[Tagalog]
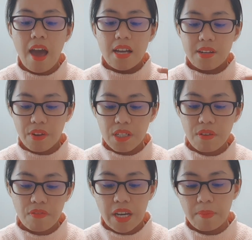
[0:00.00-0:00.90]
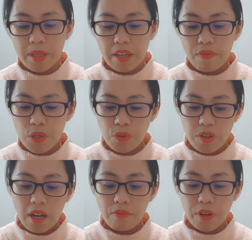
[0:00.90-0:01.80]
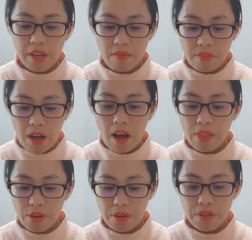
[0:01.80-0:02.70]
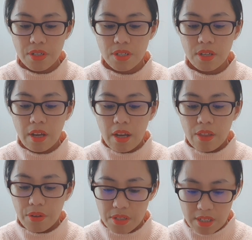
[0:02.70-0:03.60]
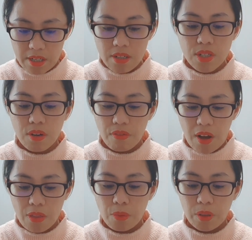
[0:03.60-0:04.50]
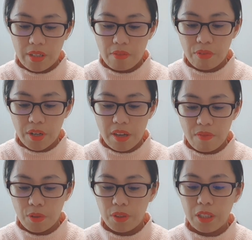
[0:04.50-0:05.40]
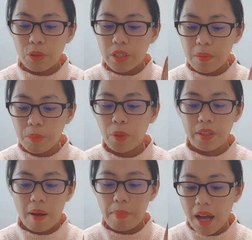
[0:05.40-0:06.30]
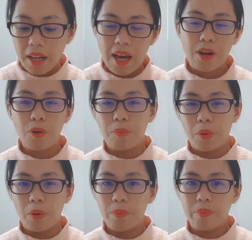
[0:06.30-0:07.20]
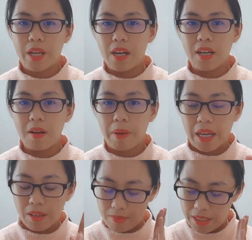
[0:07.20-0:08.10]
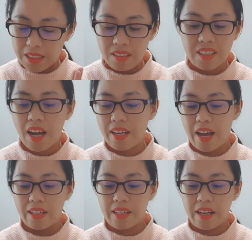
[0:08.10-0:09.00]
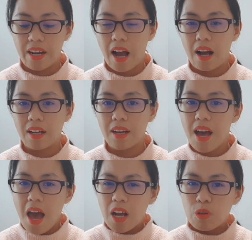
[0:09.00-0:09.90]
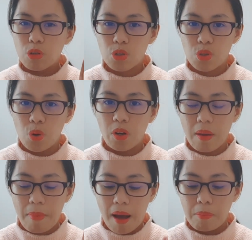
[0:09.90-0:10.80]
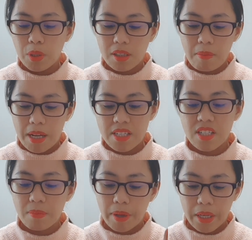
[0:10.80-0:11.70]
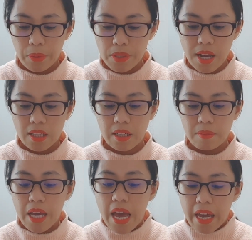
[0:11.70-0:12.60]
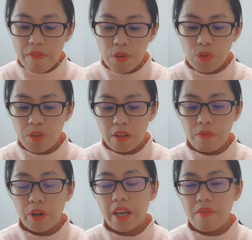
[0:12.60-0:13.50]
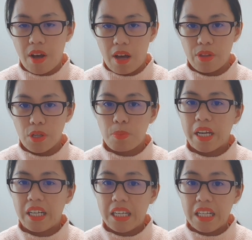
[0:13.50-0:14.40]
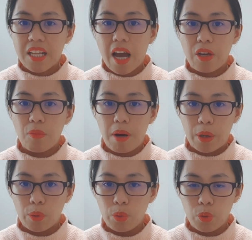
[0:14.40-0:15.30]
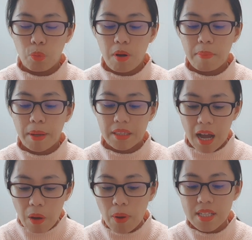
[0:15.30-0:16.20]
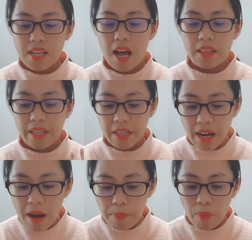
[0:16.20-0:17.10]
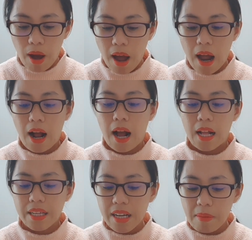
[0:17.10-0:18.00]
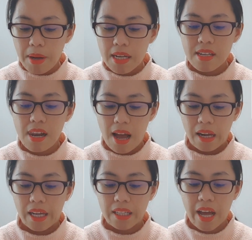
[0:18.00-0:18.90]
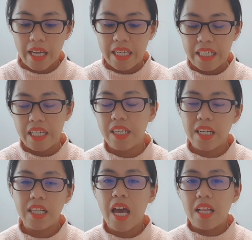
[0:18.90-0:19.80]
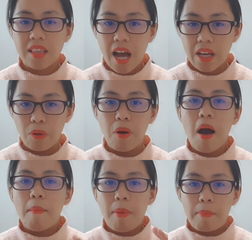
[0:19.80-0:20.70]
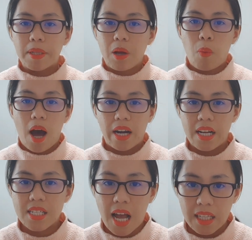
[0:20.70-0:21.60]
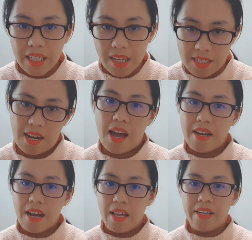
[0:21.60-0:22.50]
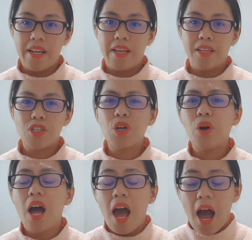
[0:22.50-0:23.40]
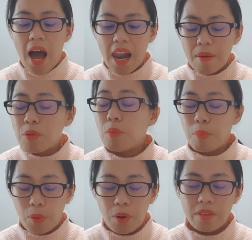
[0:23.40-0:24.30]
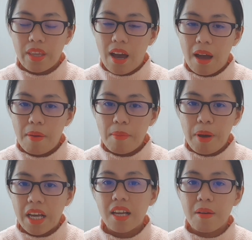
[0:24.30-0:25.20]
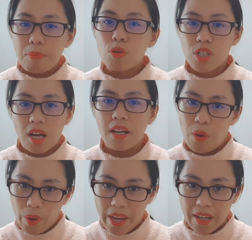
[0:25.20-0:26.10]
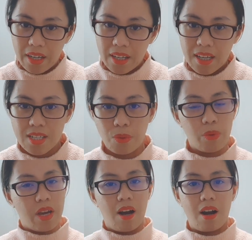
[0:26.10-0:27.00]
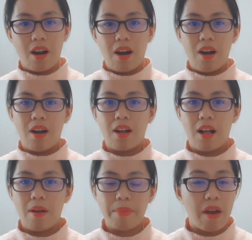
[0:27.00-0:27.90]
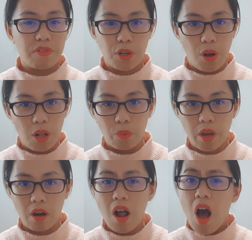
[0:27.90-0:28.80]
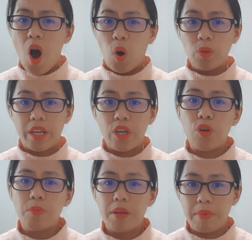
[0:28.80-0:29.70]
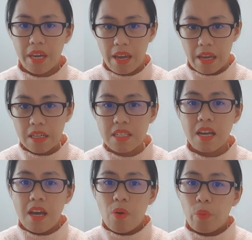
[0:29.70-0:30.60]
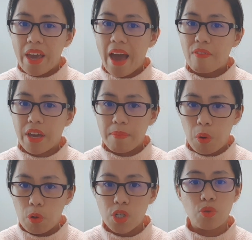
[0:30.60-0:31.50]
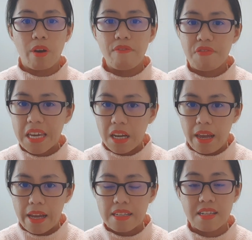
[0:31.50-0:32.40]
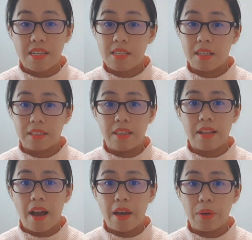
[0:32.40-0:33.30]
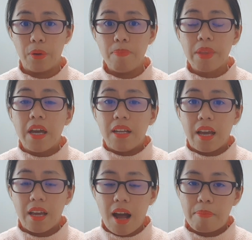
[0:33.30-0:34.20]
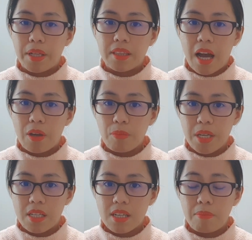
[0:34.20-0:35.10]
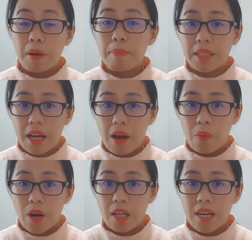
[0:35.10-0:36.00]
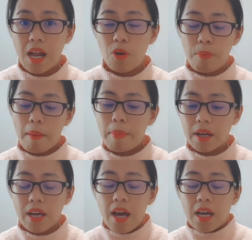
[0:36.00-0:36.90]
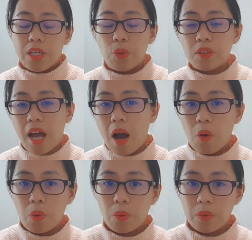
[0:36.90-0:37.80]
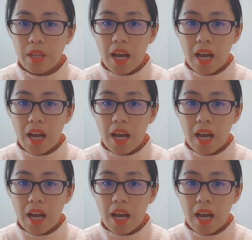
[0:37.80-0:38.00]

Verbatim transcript: Sa so verse 15, But if you do not forgive others their sins, your Father will not forgive you. Dito din po, napakaklaro po, talagang intindihan natin ang gustong ipaabot na message ng Panginoon sa atin. If you do not forgive others, pag hindi tayo marunong magpatawad sa ating kapwa, ang ating Ama sa langit ay hindi din tayo papatawarin sa ating kasalanan. So, alam ko po na mahirap po siyang gawin kasi we are, um, after all, we are only human beings we have emotions, we have feelings, nasasaktan tayo, nahirapan tayo minsan magpatawad. Lalo pa pag yung taong